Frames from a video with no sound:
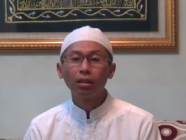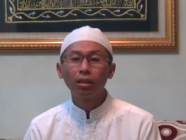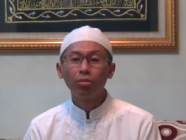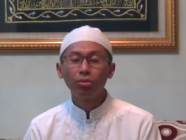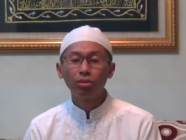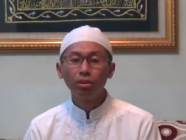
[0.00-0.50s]

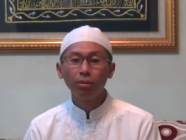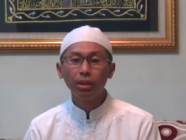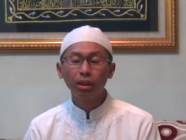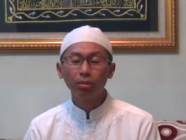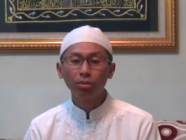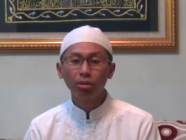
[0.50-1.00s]
Kaum
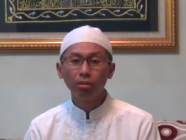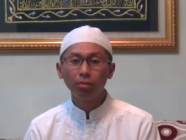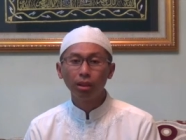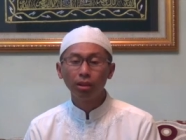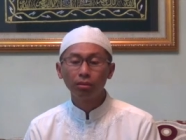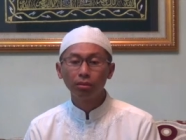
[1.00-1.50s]
muslimin dan
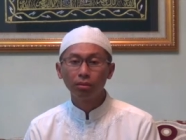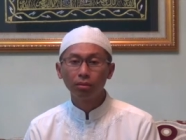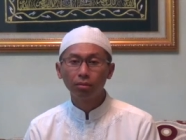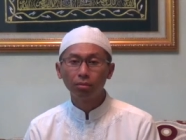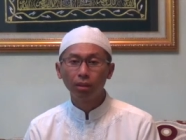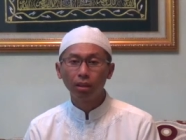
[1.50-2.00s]
muslimat
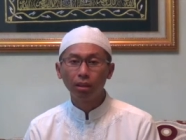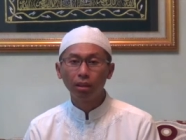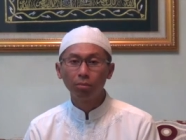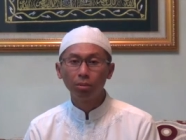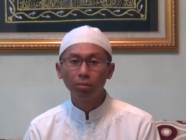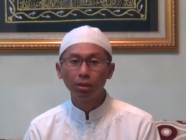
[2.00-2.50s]

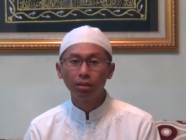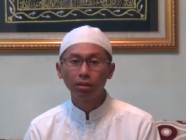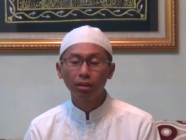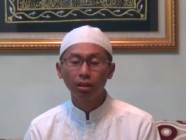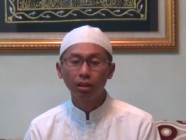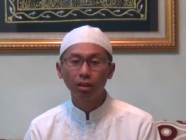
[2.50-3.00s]
Para
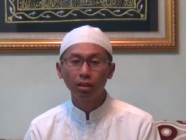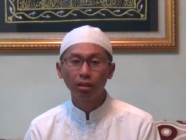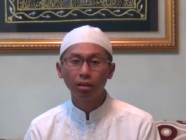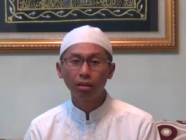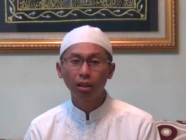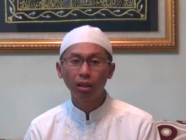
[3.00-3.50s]
pemirsa
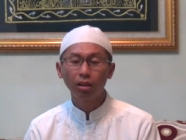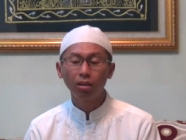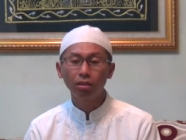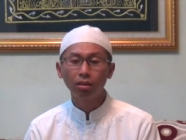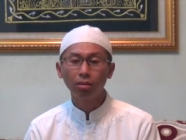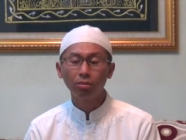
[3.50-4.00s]

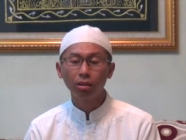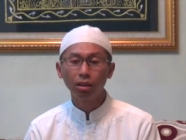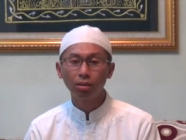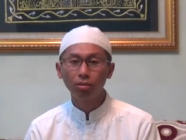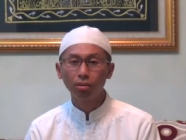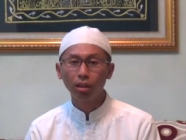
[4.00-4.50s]
halakah tadabur
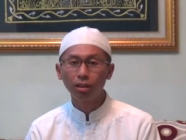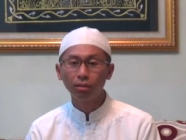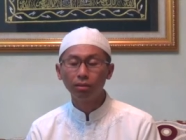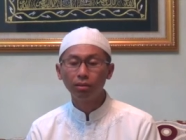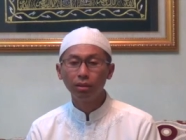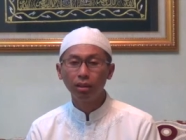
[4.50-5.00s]

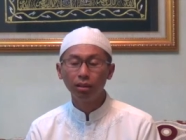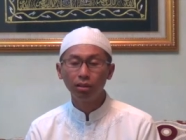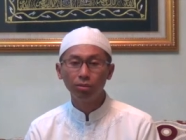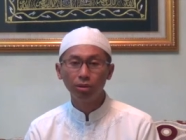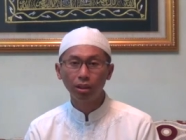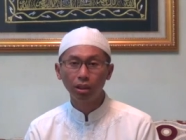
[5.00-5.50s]
Al-Quran Yang
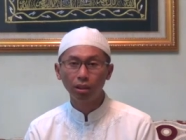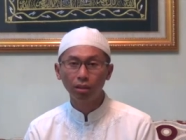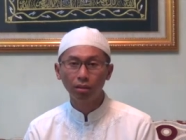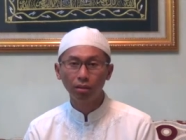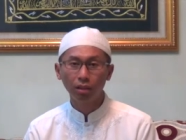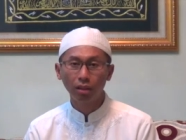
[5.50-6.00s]

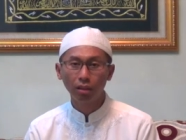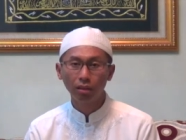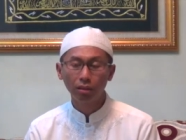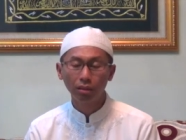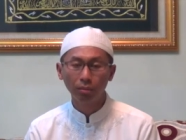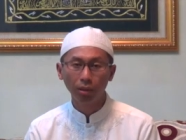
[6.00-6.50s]
dimuliakan Allah
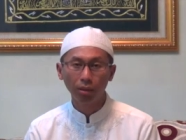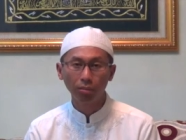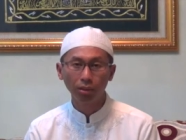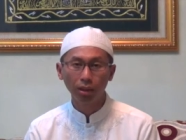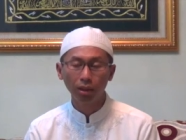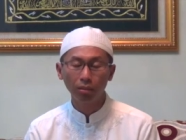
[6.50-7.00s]

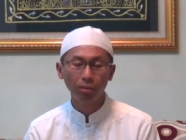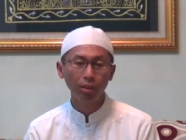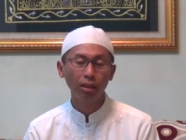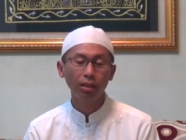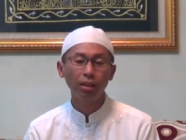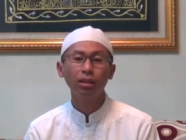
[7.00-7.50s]
dimanapun anda
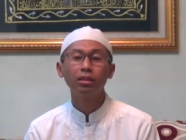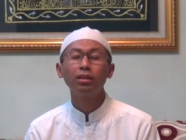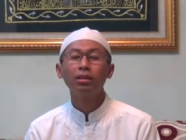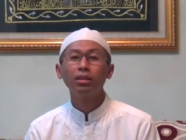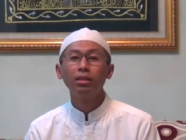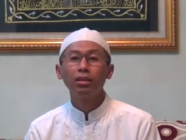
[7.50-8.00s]
berada
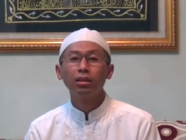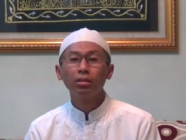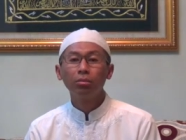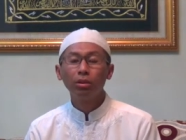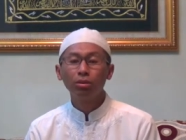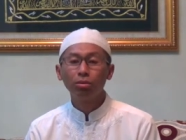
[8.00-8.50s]

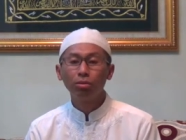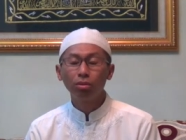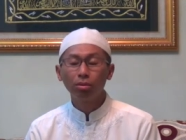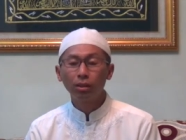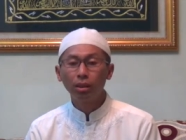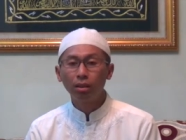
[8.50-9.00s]

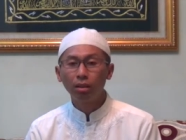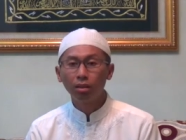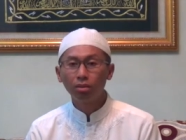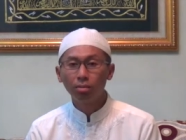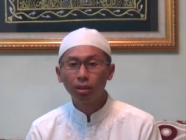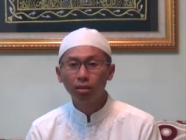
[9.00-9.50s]
bersyukur kepada Allah
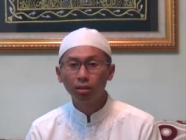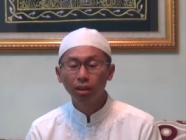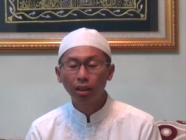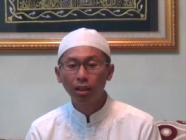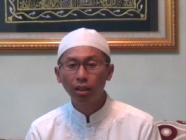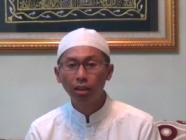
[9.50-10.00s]
Subhanahu wa
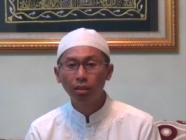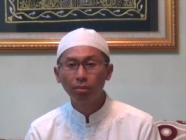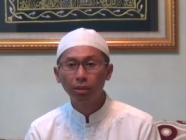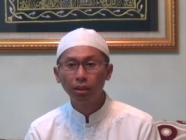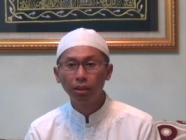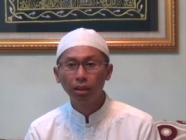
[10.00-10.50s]
taala
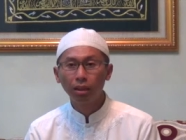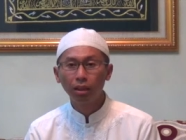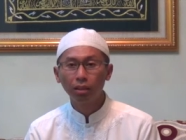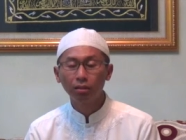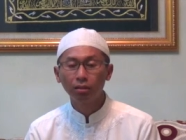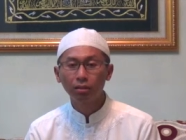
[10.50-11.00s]

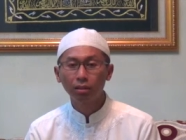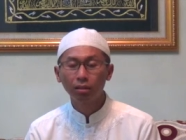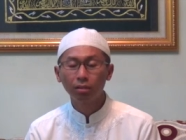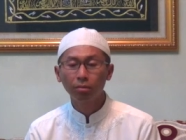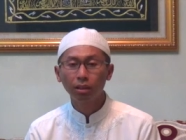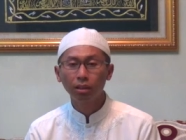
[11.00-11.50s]
pada
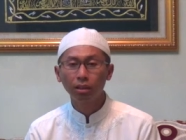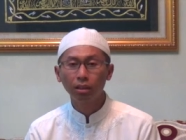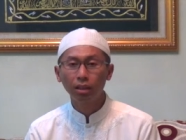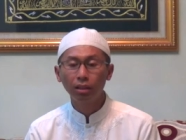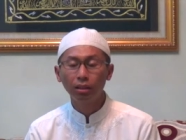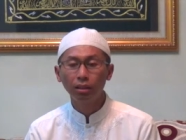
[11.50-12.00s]
kesempatan
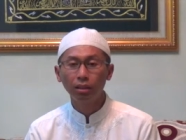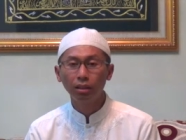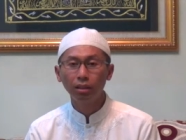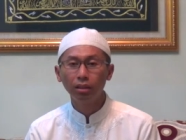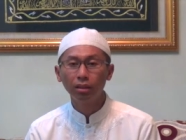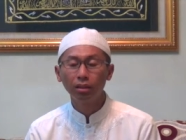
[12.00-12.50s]
kali
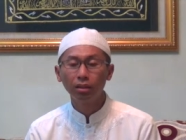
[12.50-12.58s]
ini